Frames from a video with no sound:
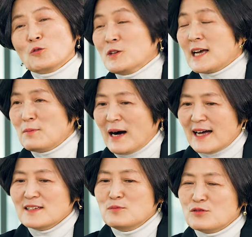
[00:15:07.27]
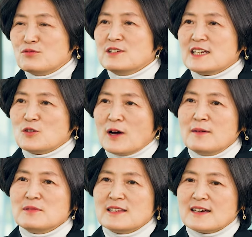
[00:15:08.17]
논의가 많은 부분이기도
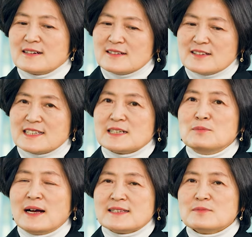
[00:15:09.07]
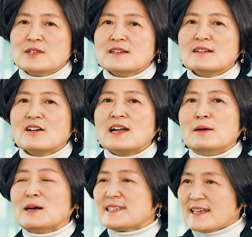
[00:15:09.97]
합니다. 그래서 지금 말씀드리는 건
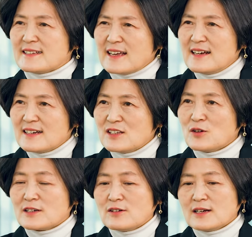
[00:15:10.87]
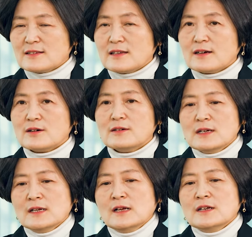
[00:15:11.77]
아마 제 생각이 될 것 같아요.
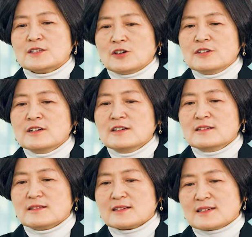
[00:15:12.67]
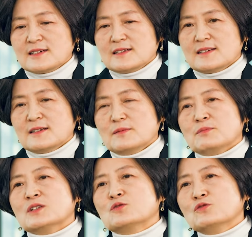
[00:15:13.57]
저는 그
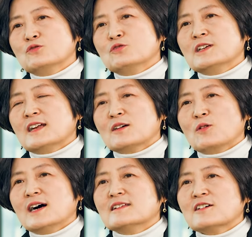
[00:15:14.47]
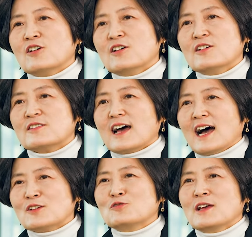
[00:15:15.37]
미술이라고 하는 건
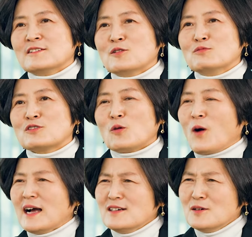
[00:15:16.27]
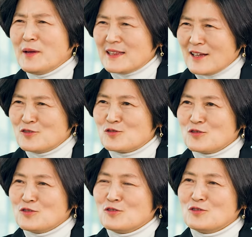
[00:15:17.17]
아주 예전부터 황금의
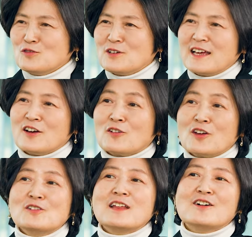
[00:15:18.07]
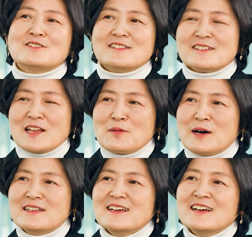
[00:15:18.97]
탯줄에 연결되었을
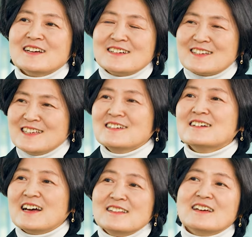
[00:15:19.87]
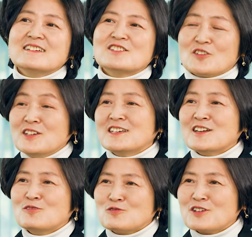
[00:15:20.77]
때만 그 기능을 한다는
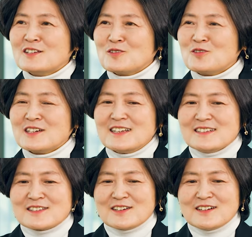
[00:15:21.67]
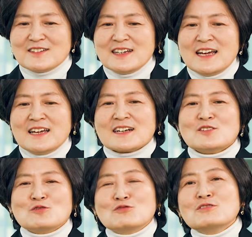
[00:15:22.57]
저희끼리의 우스갯소리가 있어요.
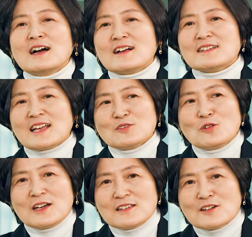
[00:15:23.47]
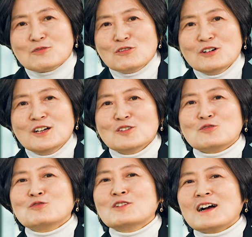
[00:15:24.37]
그러니까 누군가가 사줘야 되고
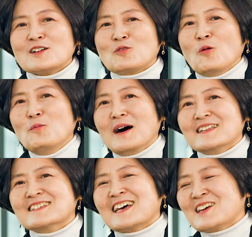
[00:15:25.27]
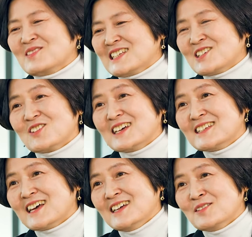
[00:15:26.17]
누군가가 돈 많은 사람이
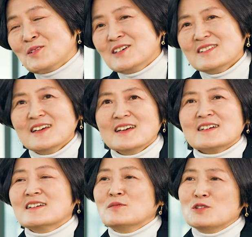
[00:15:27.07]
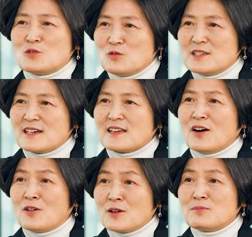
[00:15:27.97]
지원하지 않으면 그림은 존재하기
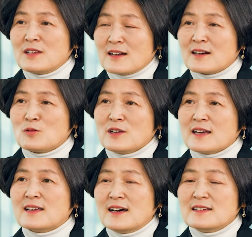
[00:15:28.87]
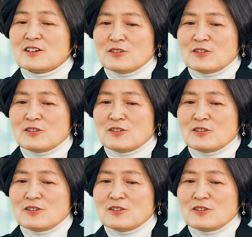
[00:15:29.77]
어렵다라고 얘기하는